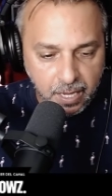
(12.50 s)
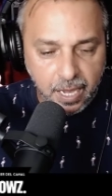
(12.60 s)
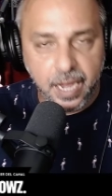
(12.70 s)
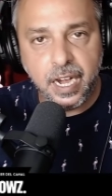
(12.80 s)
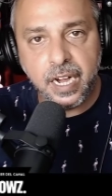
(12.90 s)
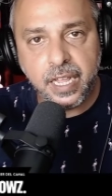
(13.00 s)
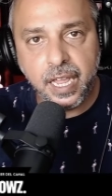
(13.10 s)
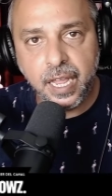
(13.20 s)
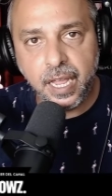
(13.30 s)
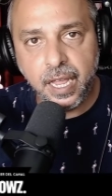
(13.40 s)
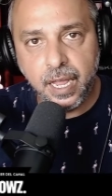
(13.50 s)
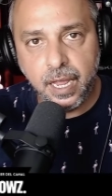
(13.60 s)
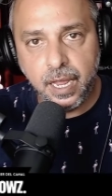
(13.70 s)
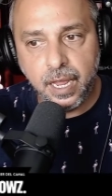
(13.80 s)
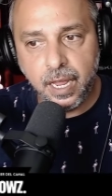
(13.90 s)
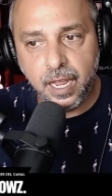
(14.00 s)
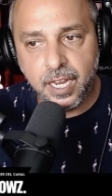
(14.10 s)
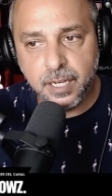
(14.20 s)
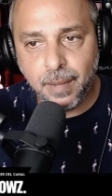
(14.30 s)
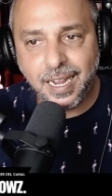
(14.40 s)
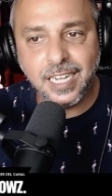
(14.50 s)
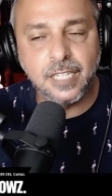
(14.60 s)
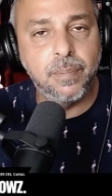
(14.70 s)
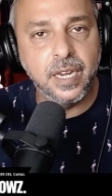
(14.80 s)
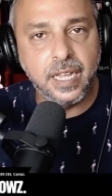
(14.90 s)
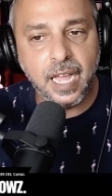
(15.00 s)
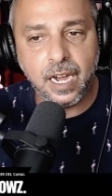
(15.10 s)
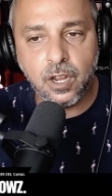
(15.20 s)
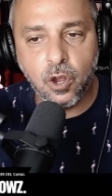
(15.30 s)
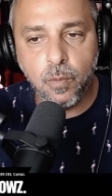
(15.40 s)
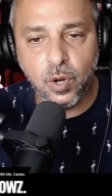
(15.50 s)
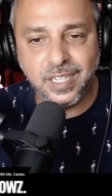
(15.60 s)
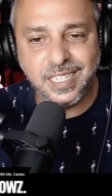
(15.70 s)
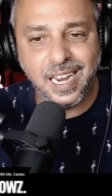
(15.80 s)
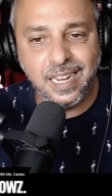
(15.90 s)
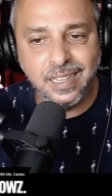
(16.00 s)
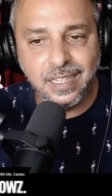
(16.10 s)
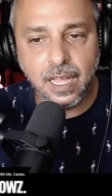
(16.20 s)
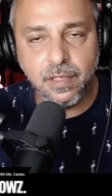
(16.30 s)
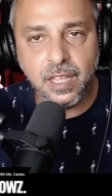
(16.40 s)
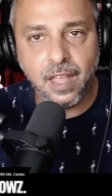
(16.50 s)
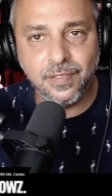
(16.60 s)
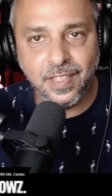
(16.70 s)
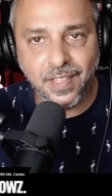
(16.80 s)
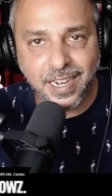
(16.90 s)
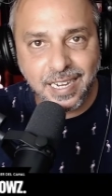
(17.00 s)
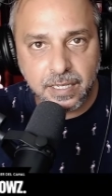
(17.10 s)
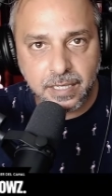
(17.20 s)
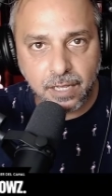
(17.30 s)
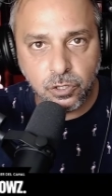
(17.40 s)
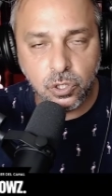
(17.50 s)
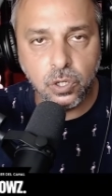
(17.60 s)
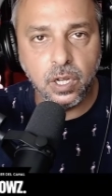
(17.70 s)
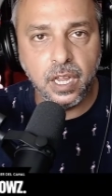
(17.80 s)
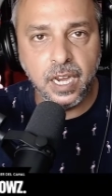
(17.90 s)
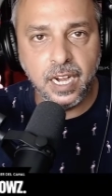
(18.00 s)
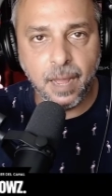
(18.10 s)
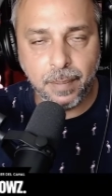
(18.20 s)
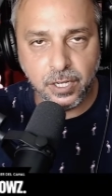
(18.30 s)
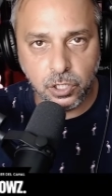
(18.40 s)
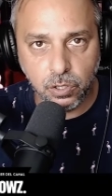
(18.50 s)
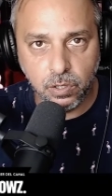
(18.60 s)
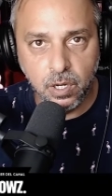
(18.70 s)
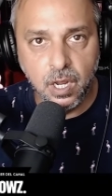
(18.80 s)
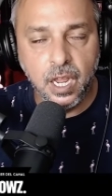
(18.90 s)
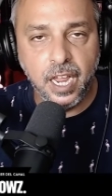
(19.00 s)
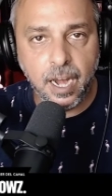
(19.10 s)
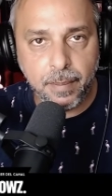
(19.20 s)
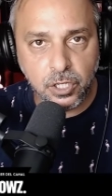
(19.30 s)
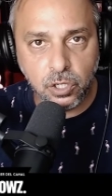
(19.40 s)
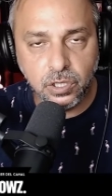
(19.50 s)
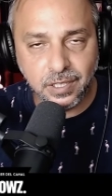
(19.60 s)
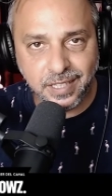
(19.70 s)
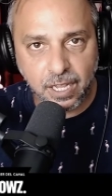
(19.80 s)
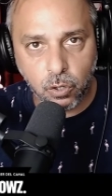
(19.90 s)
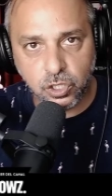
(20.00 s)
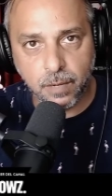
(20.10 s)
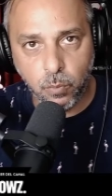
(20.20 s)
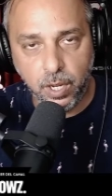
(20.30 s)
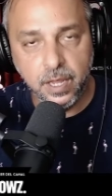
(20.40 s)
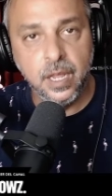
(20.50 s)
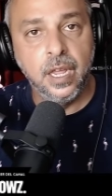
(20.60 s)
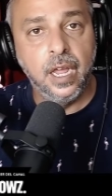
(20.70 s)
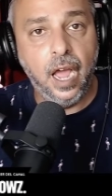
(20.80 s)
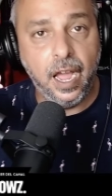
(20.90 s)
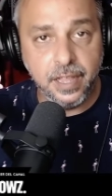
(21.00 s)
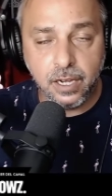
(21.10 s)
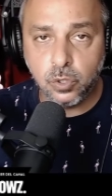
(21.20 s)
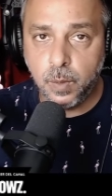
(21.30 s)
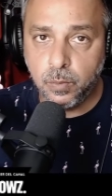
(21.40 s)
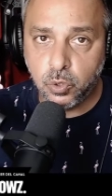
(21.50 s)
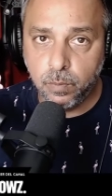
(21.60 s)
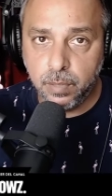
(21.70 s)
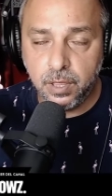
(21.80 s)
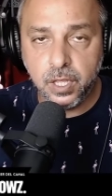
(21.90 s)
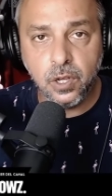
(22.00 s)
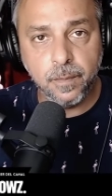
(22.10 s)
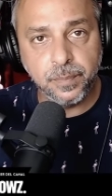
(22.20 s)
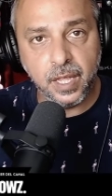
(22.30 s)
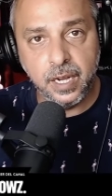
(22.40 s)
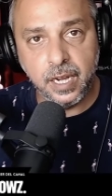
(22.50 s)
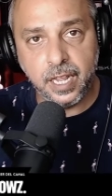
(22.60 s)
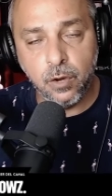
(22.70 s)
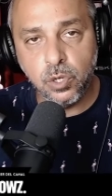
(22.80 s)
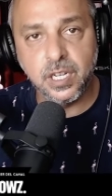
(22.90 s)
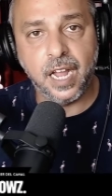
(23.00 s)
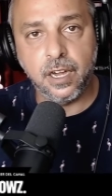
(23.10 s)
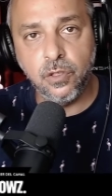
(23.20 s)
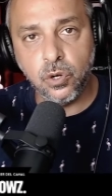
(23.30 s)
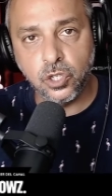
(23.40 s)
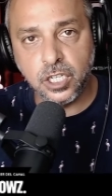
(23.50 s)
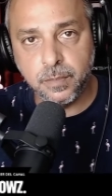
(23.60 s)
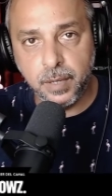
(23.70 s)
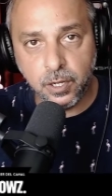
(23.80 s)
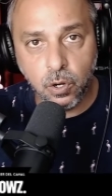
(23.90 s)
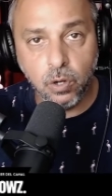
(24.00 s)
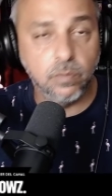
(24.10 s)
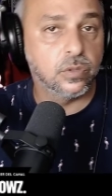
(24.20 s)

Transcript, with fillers: en el que eh, eh, van a explicar cómo es el día a día de Daniel Sancho en la prisión, en la prisión de Cosa Muy. Ayer subimos un vídeo en el que Luis Garrido nos explicó